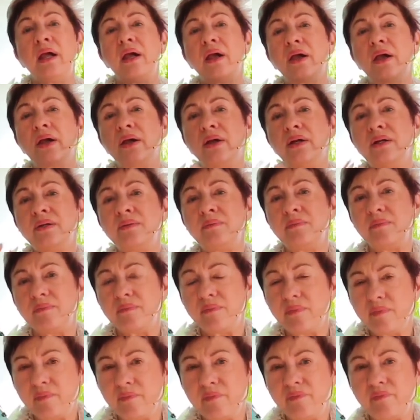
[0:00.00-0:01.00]
Äh,
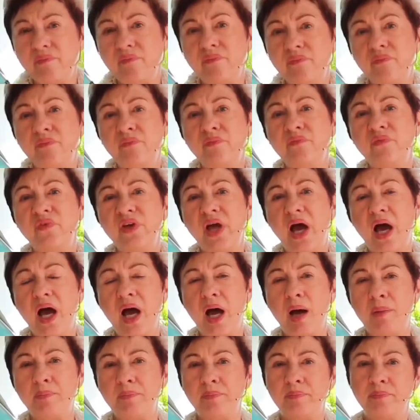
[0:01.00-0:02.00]
wir
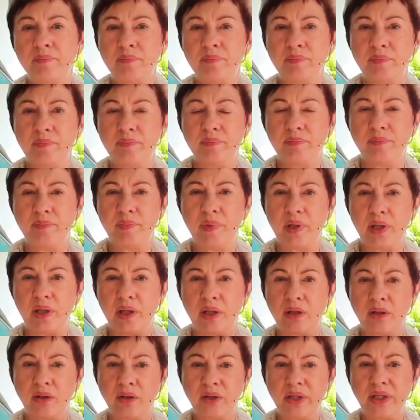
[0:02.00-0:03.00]
haben,
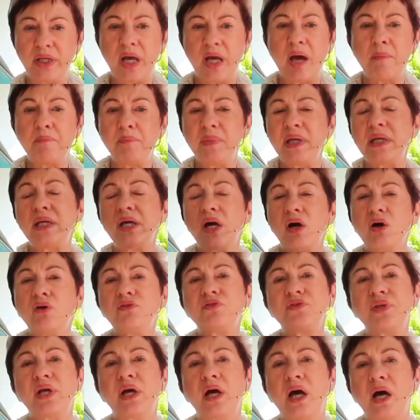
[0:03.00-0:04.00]
äh, ich habe mich
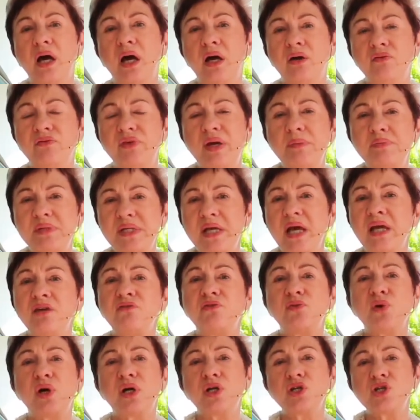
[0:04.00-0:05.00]
auf der Website
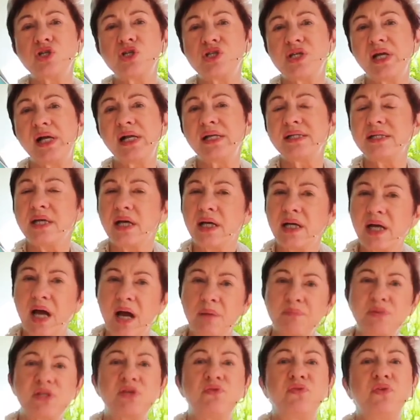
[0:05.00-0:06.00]
vorgestellt, da
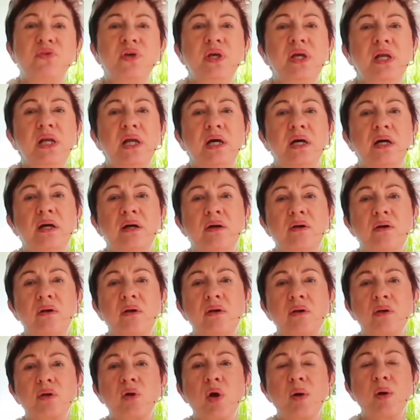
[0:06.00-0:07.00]
gab es viele
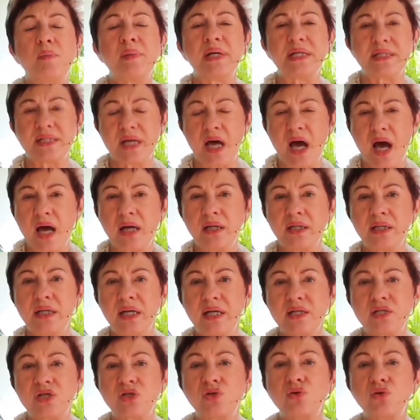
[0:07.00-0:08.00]
äh, Kommentare
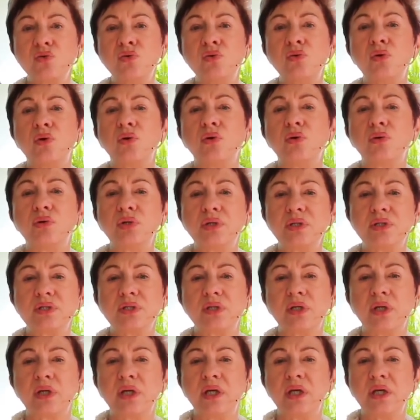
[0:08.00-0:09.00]
dazu und
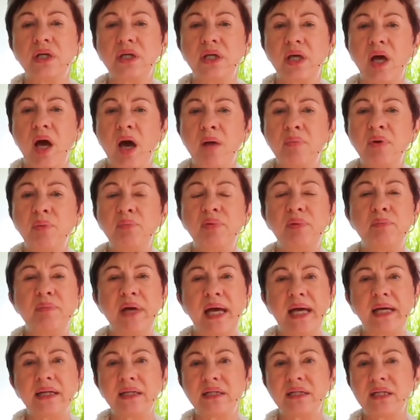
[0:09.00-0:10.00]
ich habe
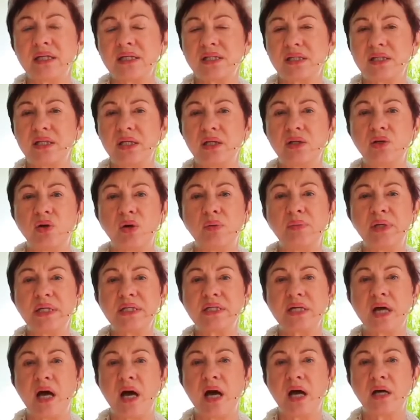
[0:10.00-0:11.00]
bemerkt, dass die
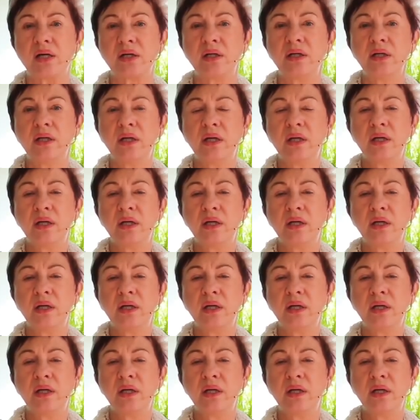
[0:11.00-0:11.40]
Kommentare